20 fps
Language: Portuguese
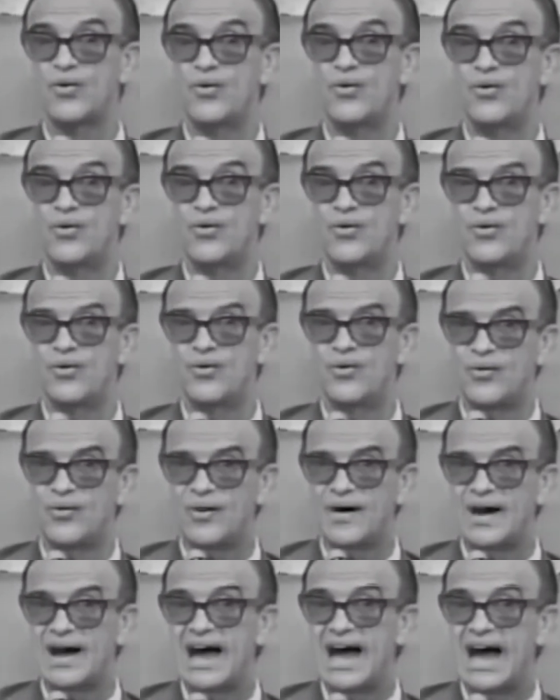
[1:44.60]

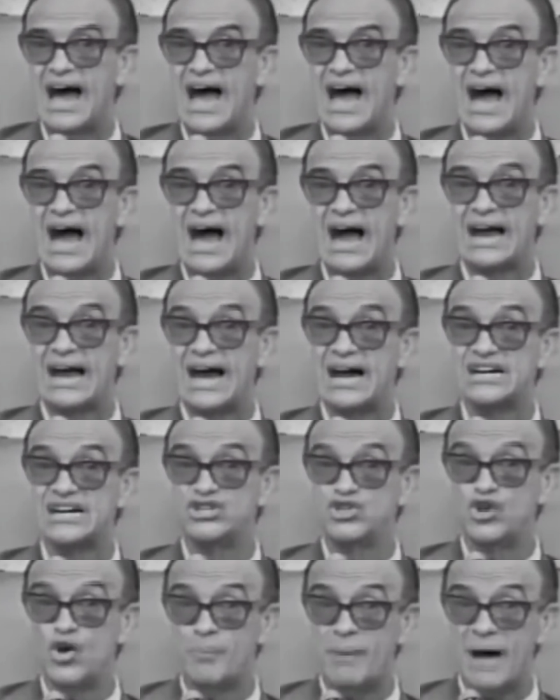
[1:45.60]
com a
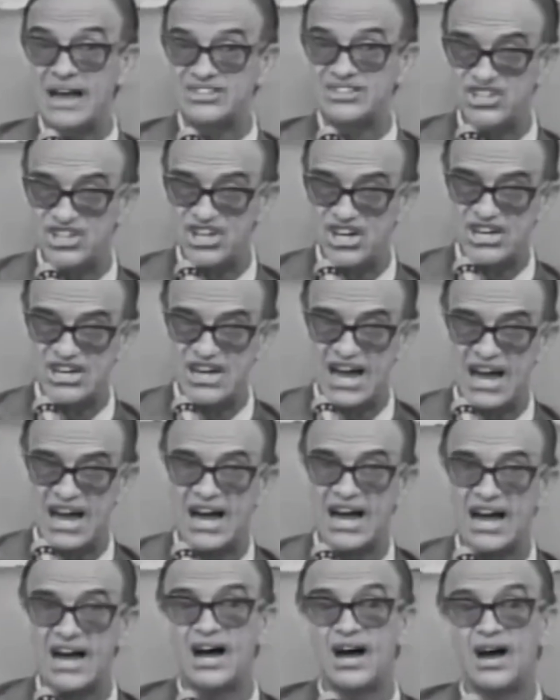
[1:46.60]

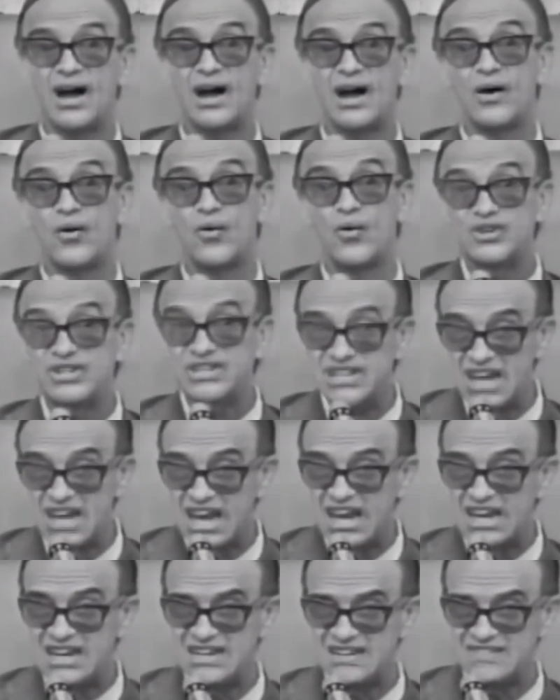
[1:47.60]
cardiopatia
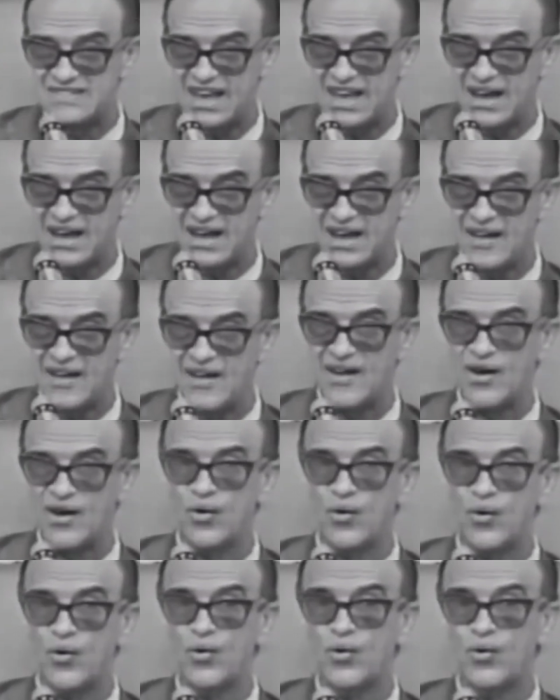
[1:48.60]
congênita
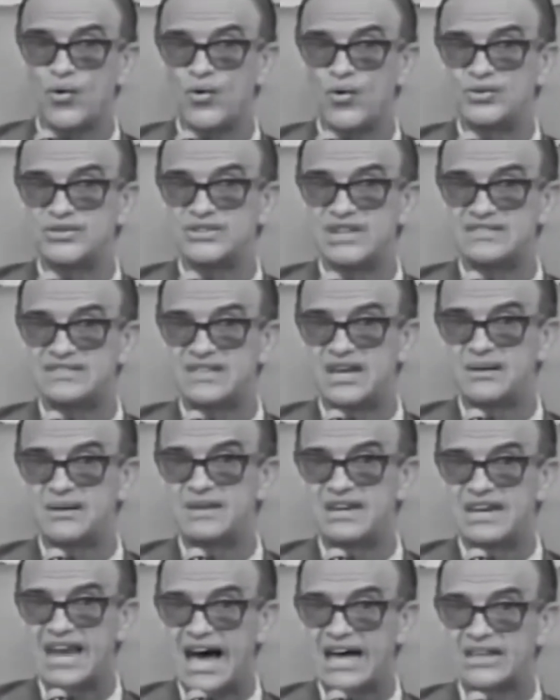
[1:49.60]
ou com
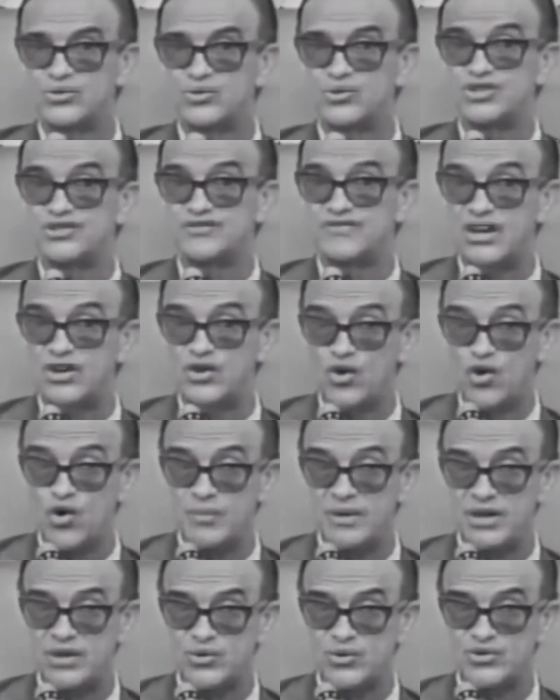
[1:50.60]
determinados
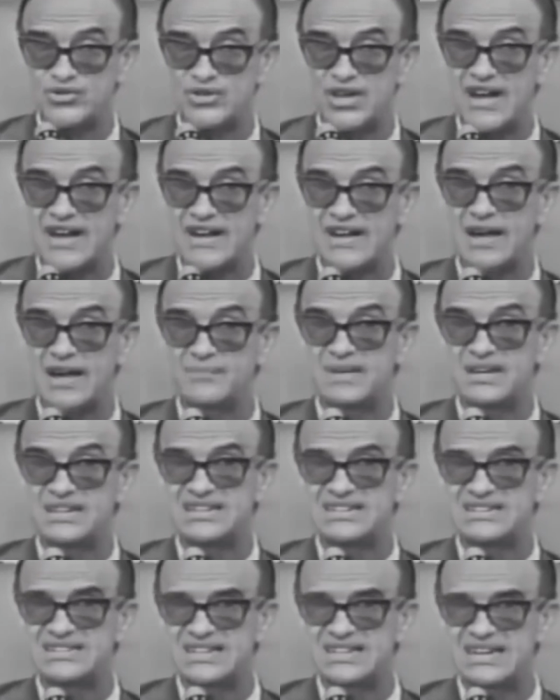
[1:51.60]
fenômenos que a
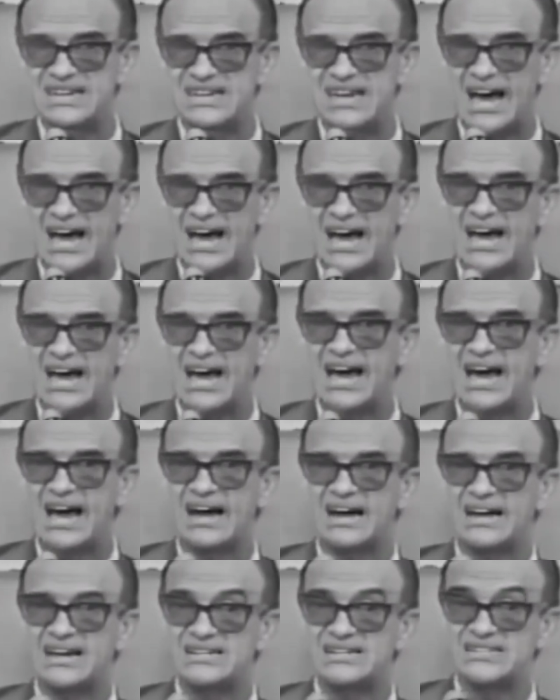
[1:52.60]
medicina
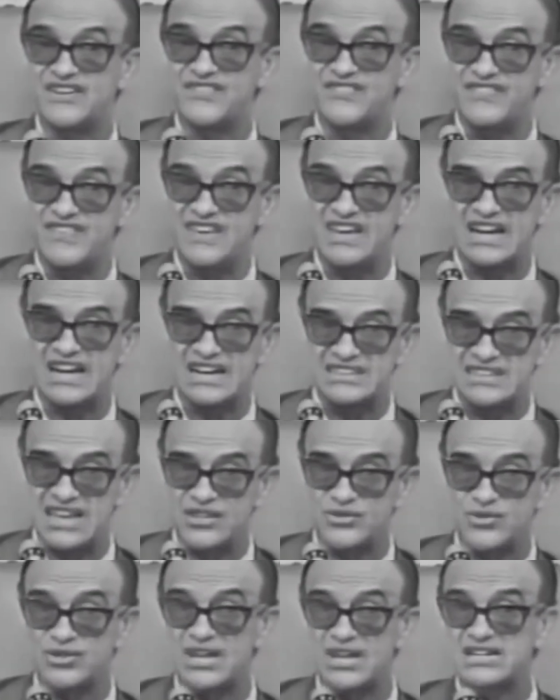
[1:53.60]
classifica
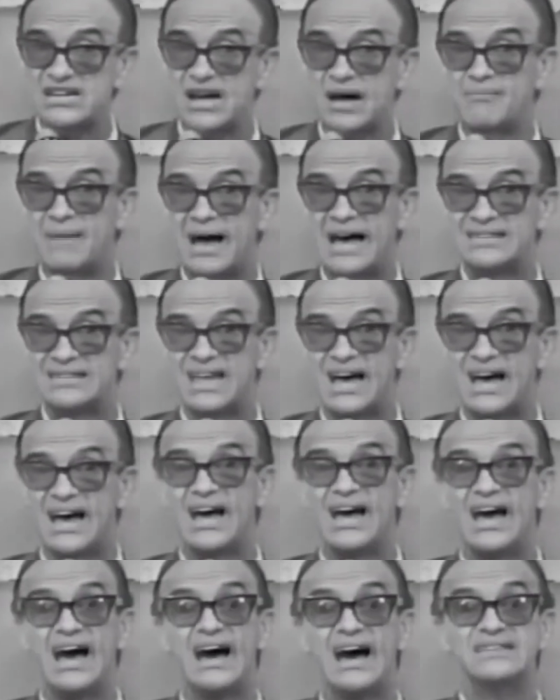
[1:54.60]
dentro da
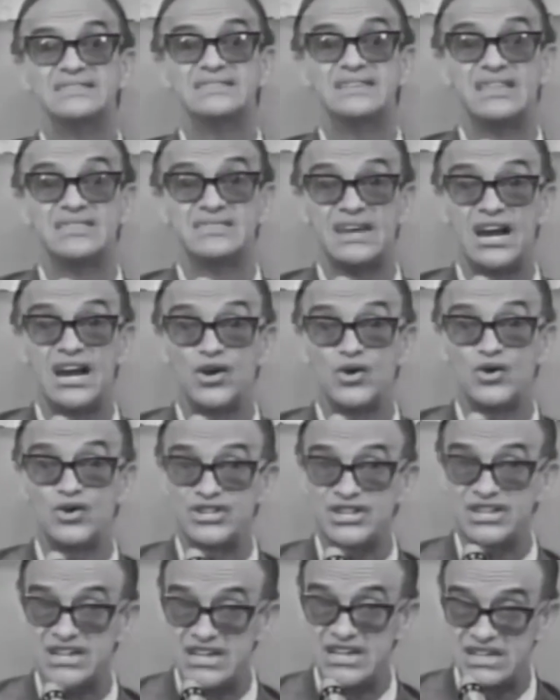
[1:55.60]
chamada
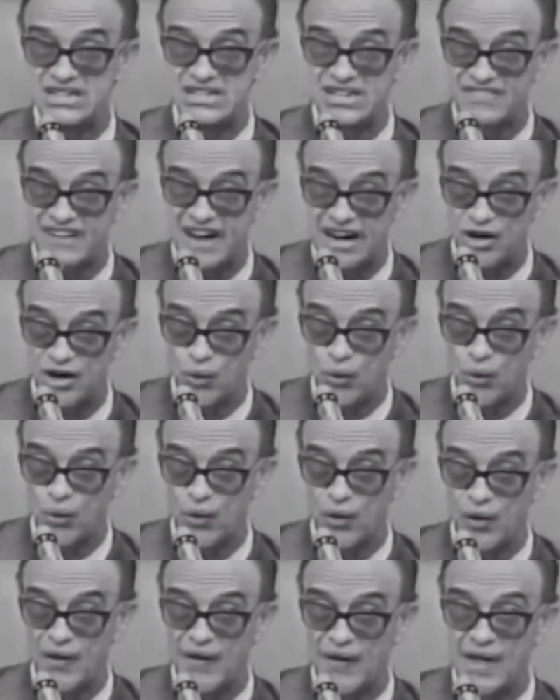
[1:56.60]
tetralogia de
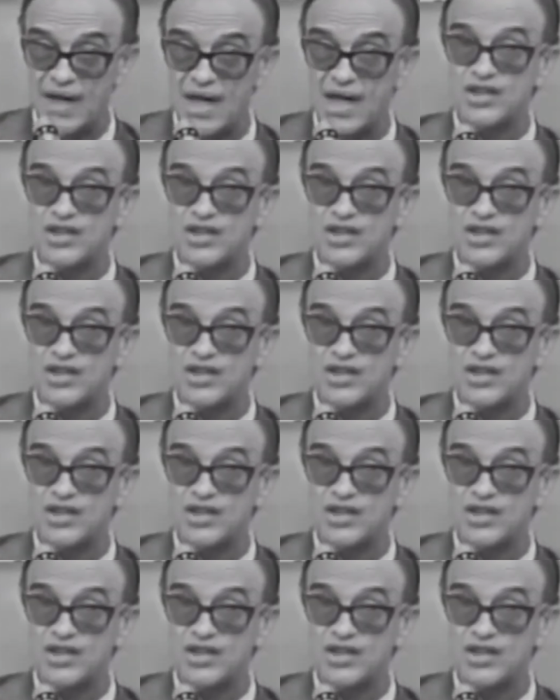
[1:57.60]
Fallot,